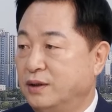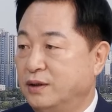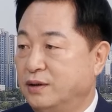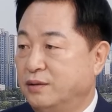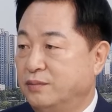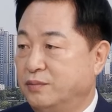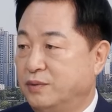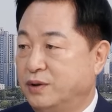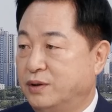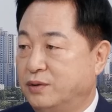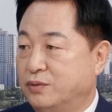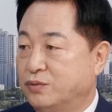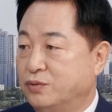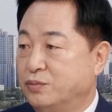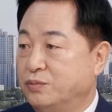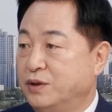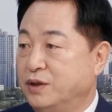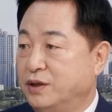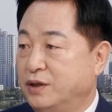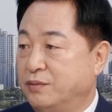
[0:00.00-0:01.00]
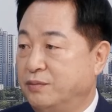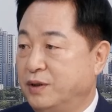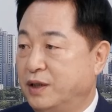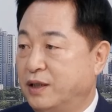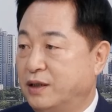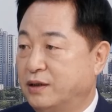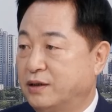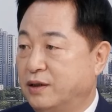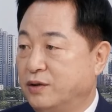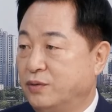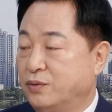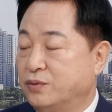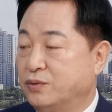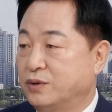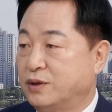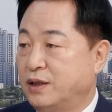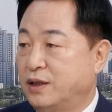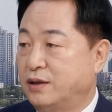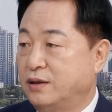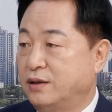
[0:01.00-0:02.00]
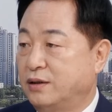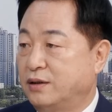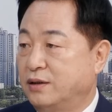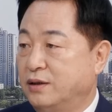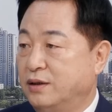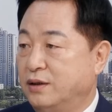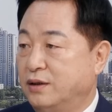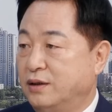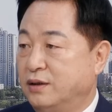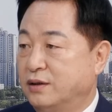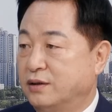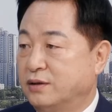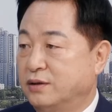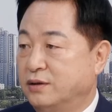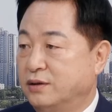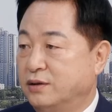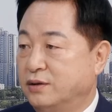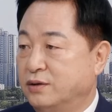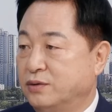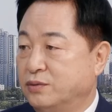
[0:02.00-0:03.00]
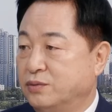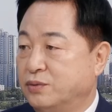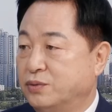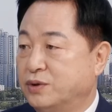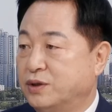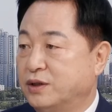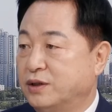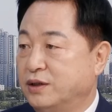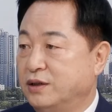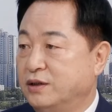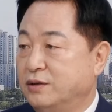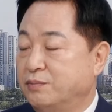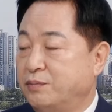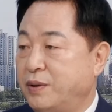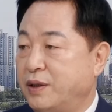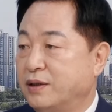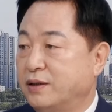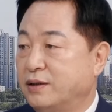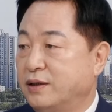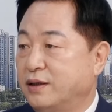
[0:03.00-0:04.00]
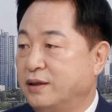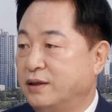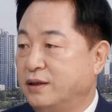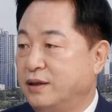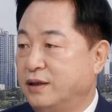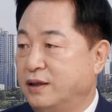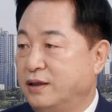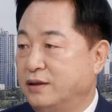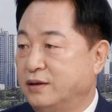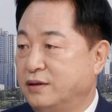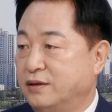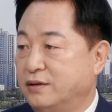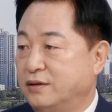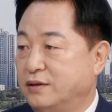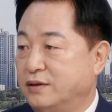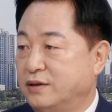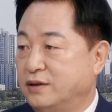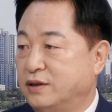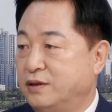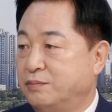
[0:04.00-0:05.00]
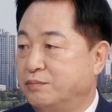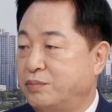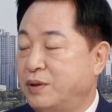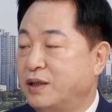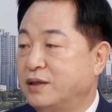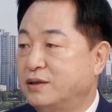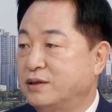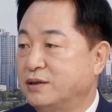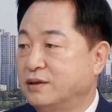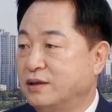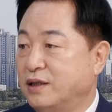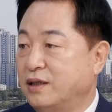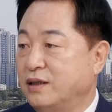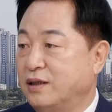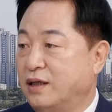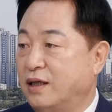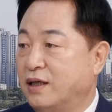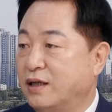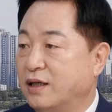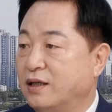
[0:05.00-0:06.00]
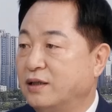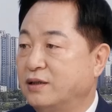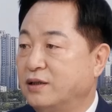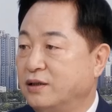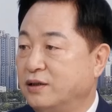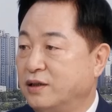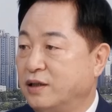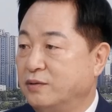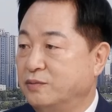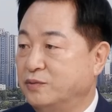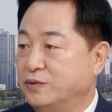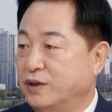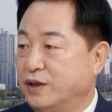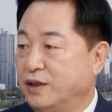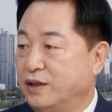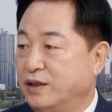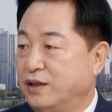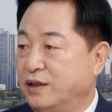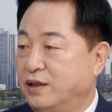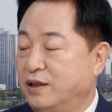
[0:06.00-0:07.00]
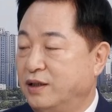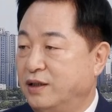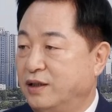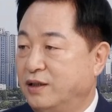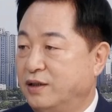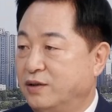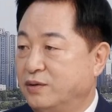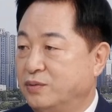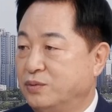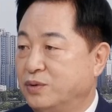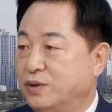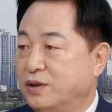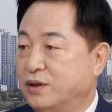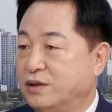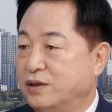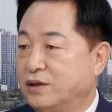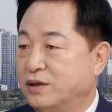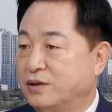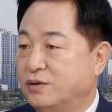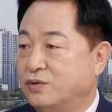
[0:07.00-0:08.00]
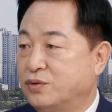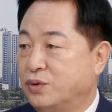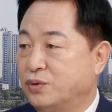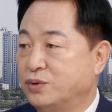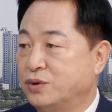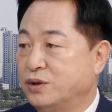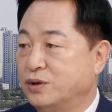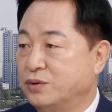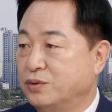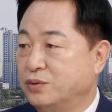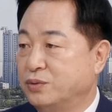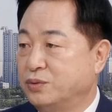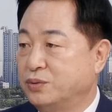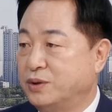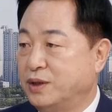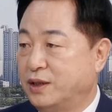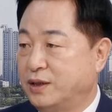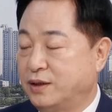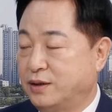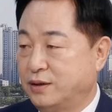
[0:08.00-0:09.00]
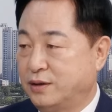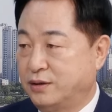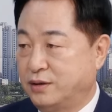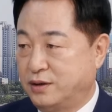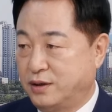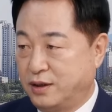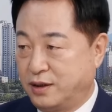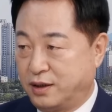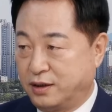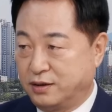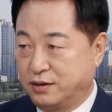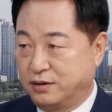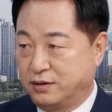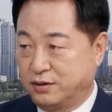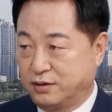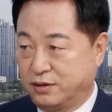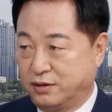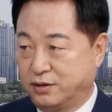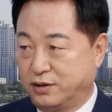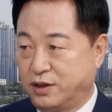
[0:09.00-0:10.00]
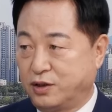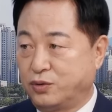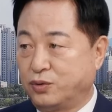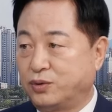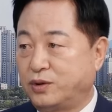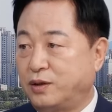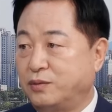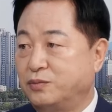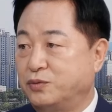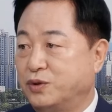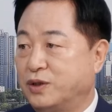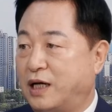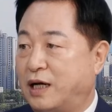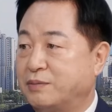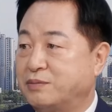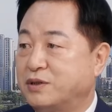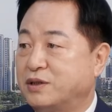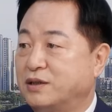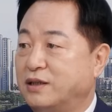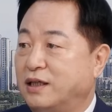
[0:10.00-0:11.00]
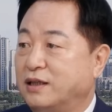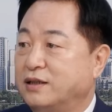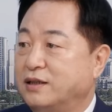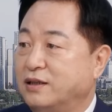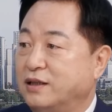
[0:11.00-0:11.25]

뭐 국민의힘이랄까 용산 그 국정이념 평가에 대한 심판의 성격이 강했기 때문에 네. 우리가 이제 소선거구제라는 그 제도 때문에 우리 압승을 하긴 음,